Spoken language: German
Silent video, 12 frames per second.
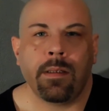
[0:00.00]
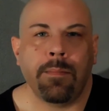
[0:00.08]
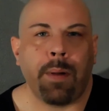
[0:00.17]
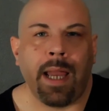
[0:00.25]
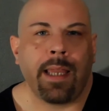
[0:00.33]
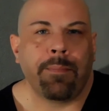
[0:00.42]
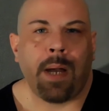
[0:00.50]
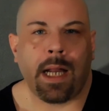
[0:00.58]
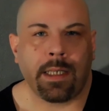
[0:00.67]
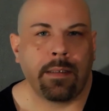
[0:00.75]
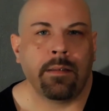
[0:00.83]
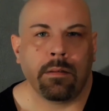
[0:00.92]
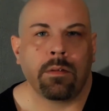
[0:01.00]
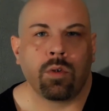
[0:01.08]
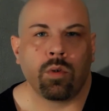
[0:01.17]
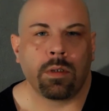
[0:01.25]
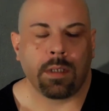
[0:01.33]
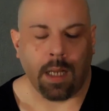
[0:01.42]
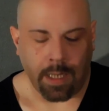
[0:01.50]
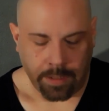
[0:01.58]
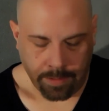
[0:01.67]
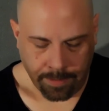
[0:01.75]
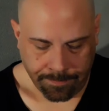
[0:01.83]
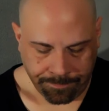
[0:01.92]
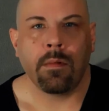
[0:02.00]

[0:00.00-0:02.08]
die Beigepackten sozusagen. Ne?